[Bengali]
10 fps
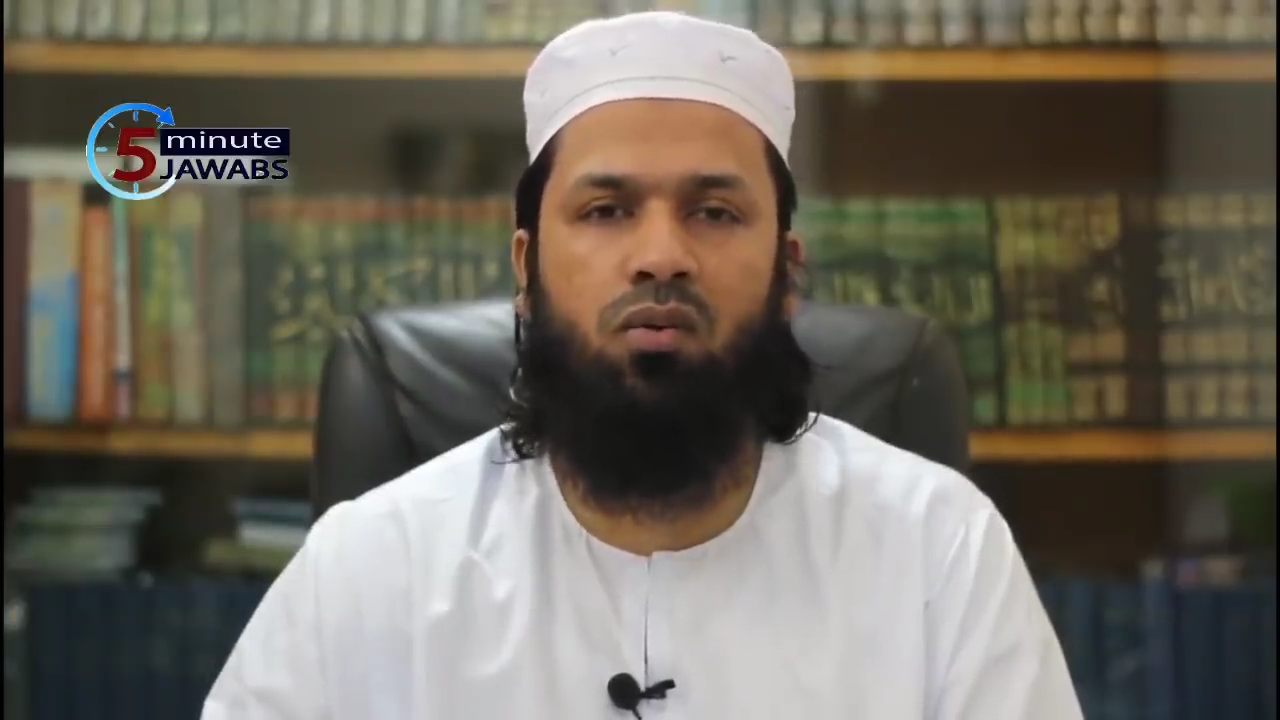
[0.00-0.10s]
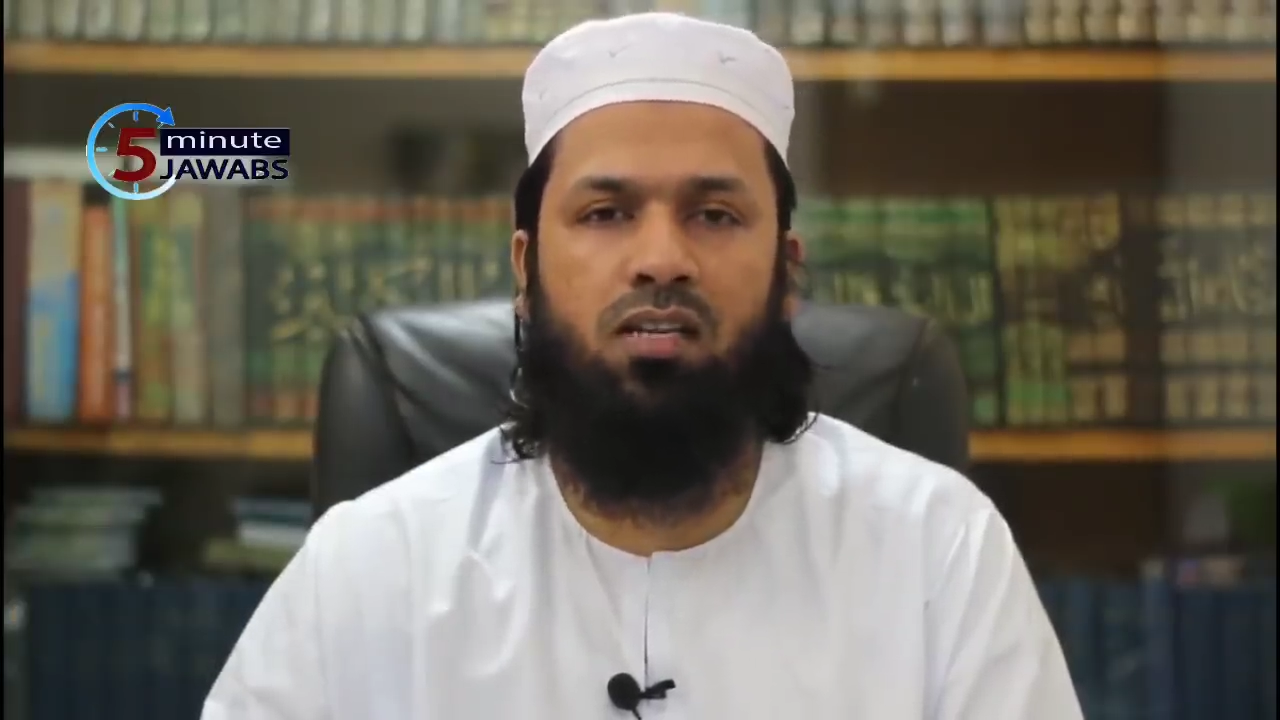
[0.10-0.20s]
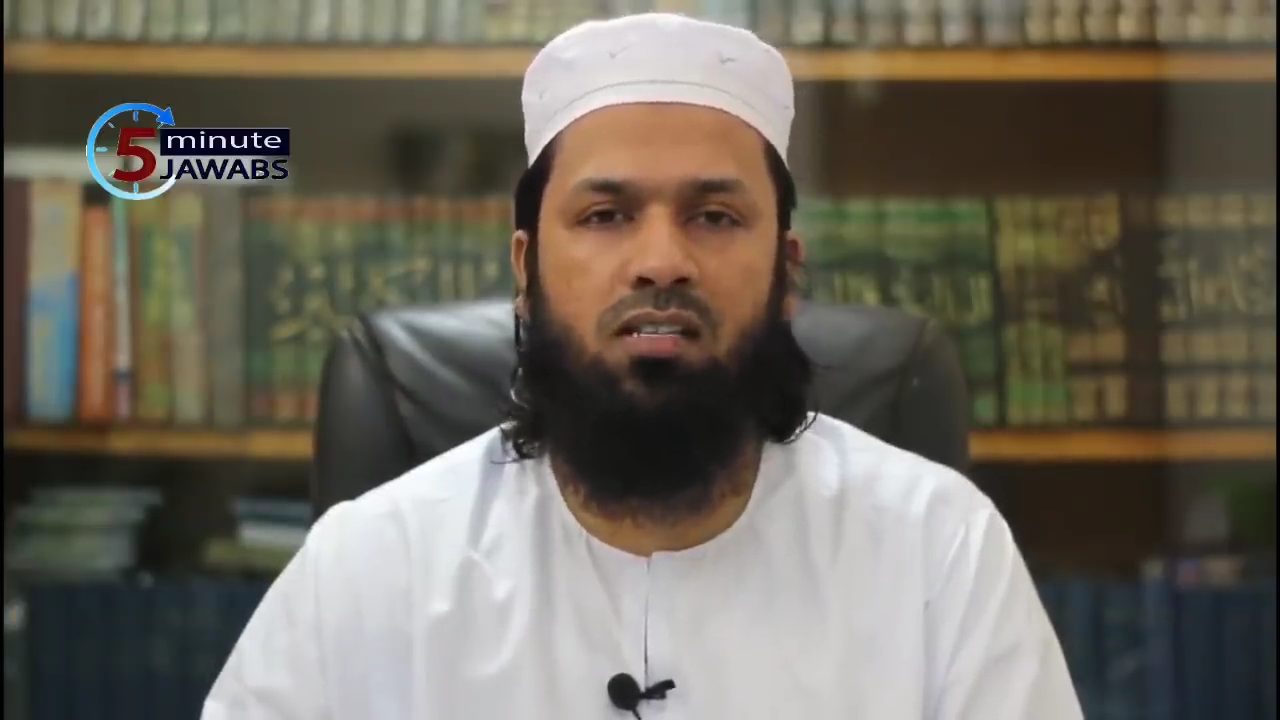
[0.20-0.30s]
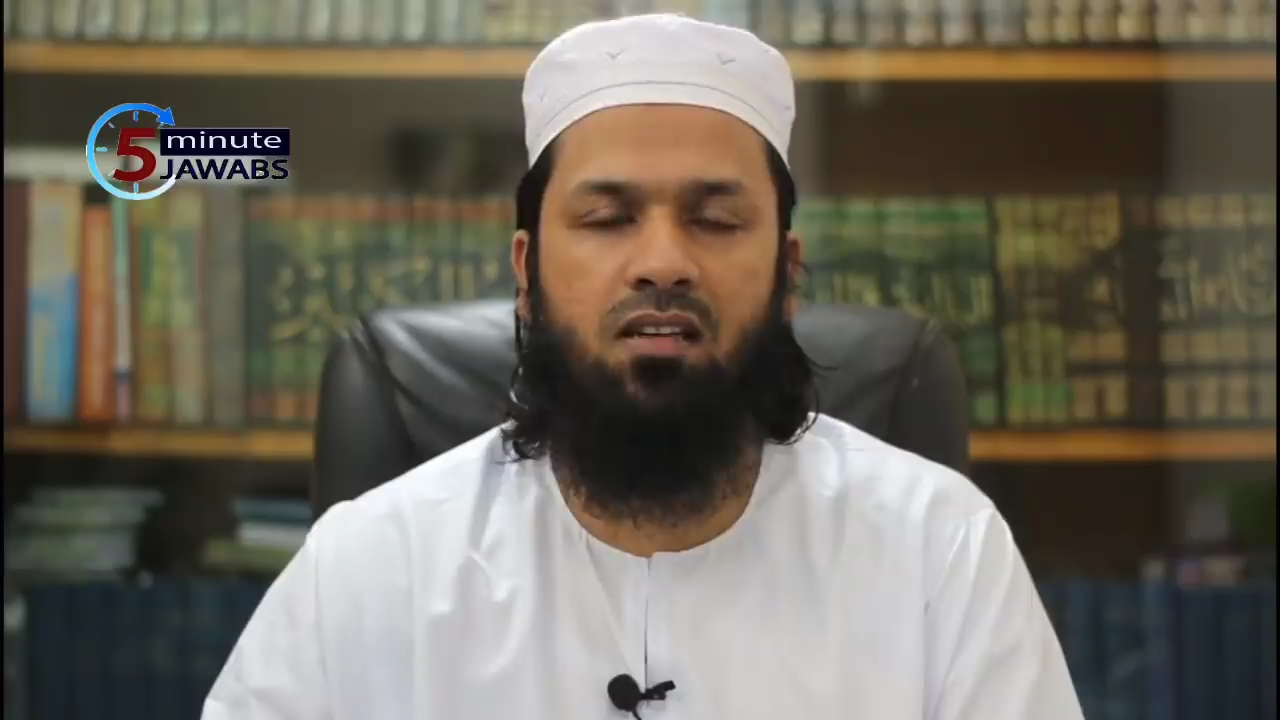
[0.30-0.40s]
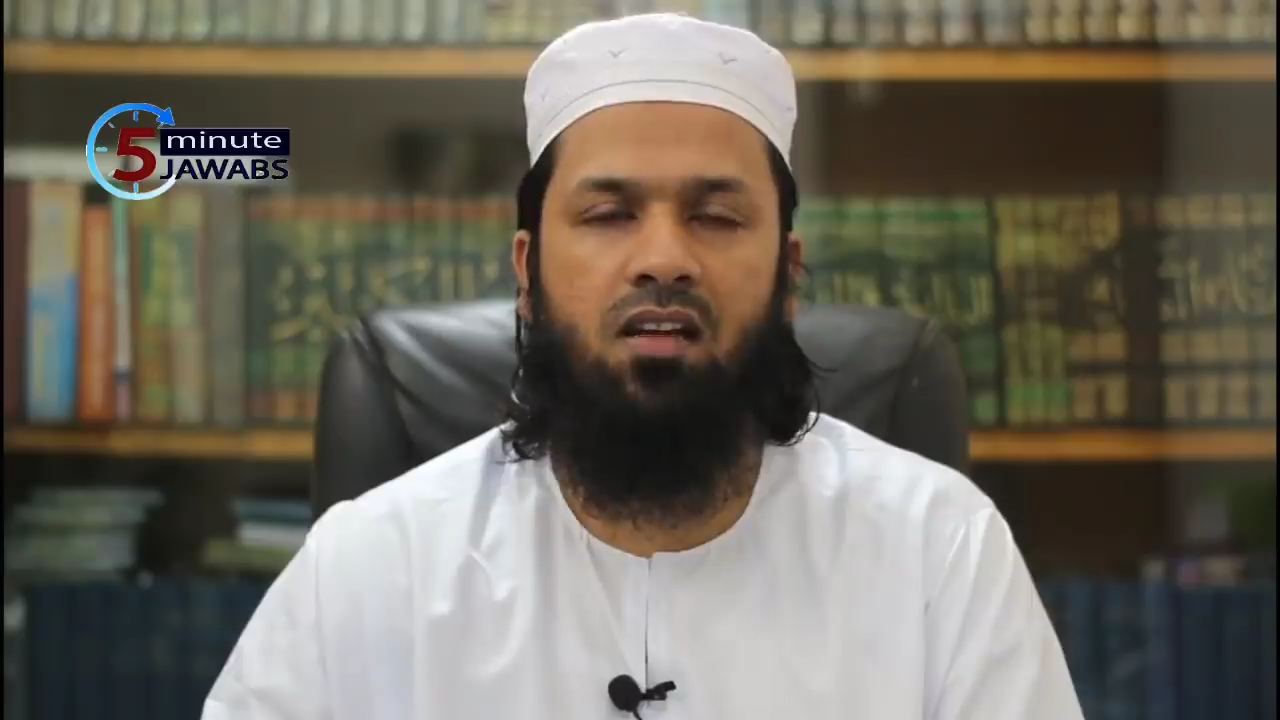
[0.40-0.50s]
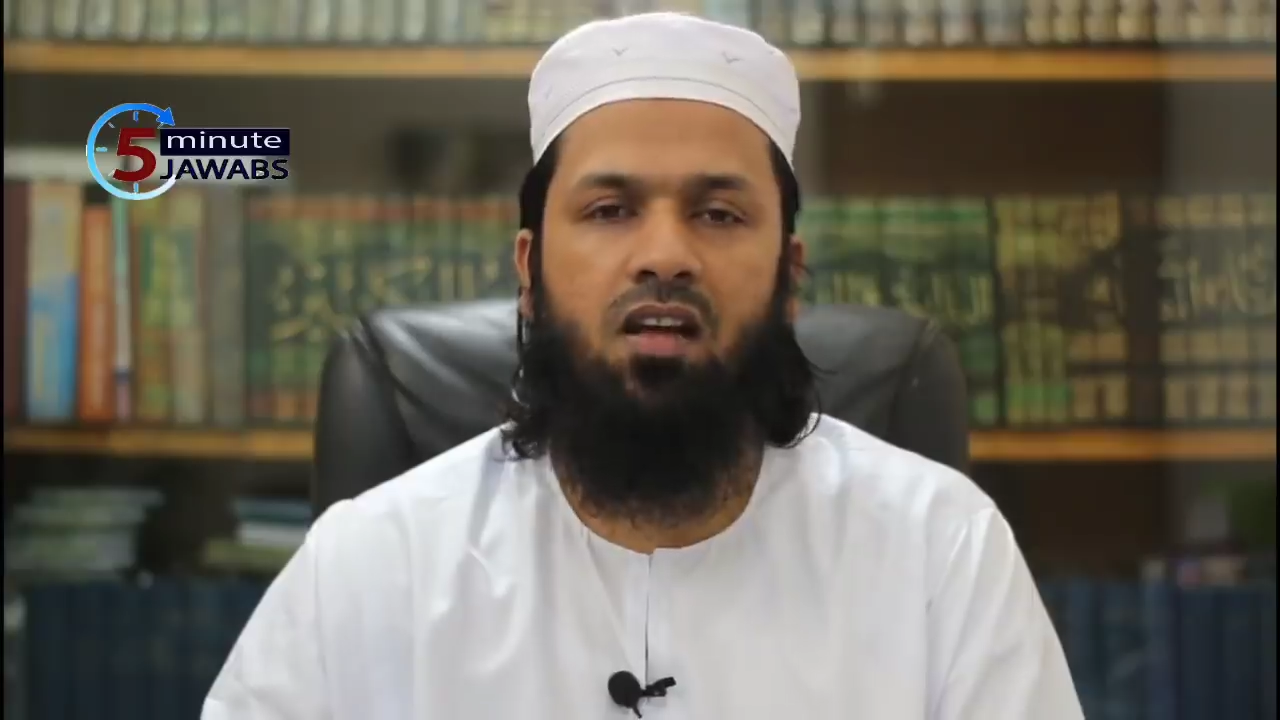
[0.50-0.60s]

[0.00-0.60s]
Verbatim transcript: নাজর